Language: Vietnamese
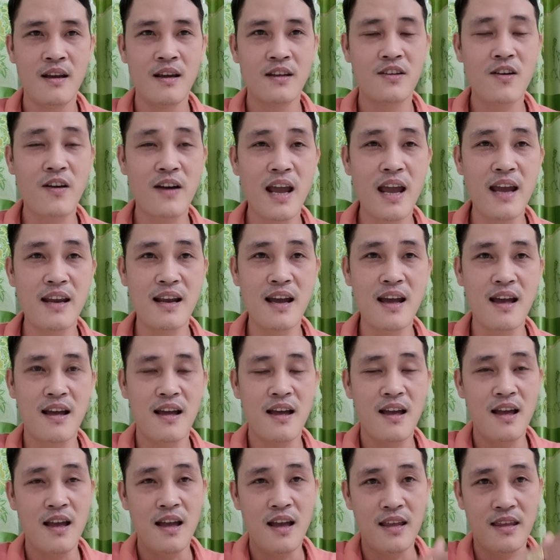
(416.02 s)
cho nên á
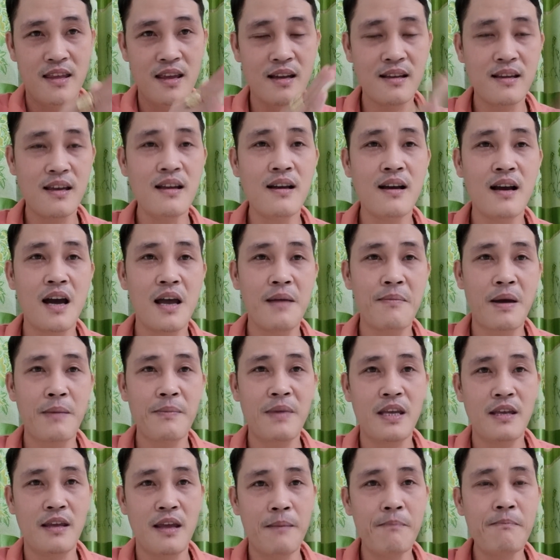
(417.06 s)
những cái người mà
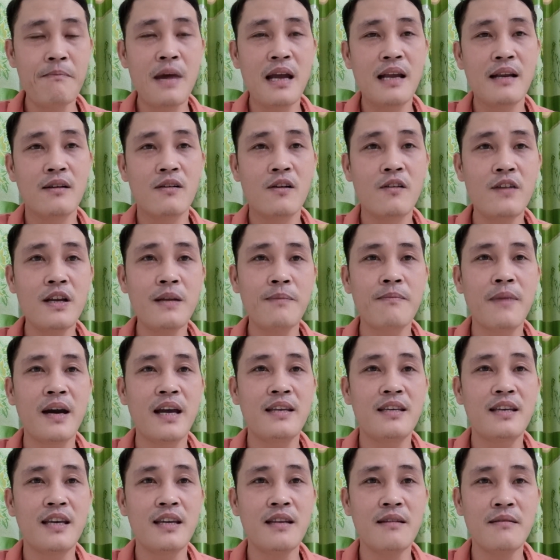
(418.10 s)
bị nhiễm bệnh covid
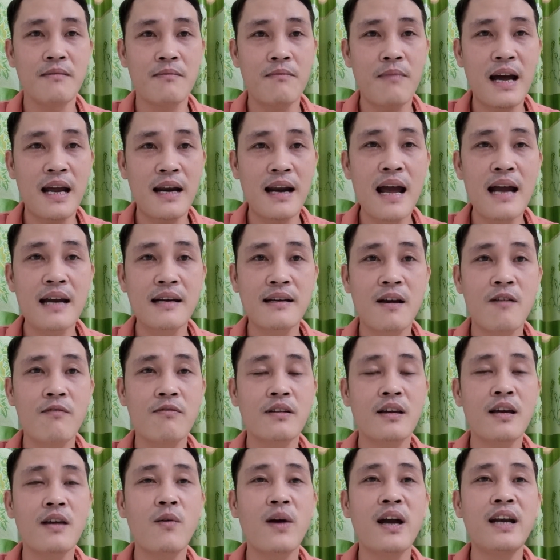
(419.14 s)
19 mà đang trong
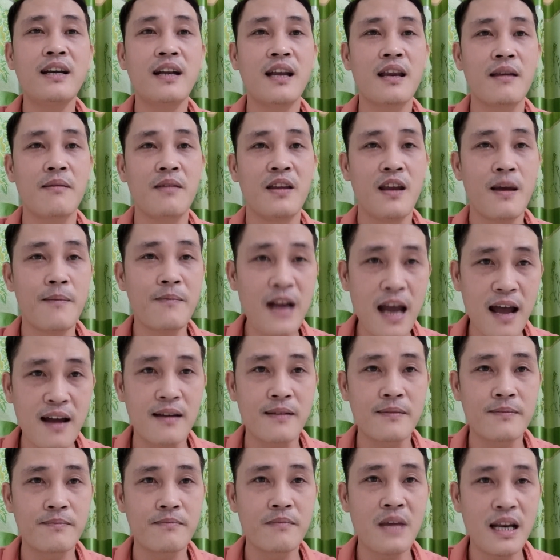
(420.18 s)
cái quá trình nhiễm nặng
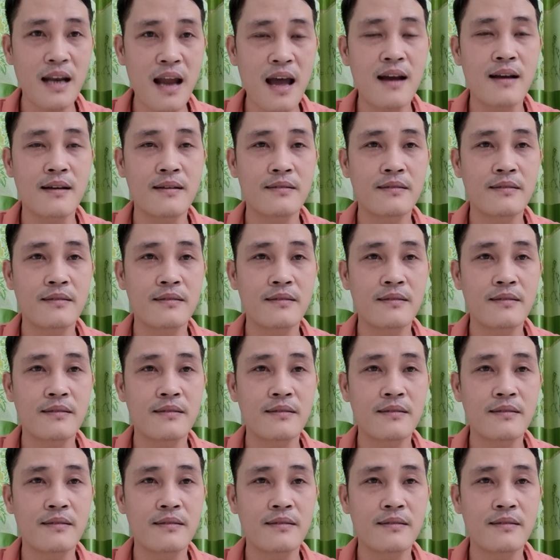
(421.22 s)
bị nặng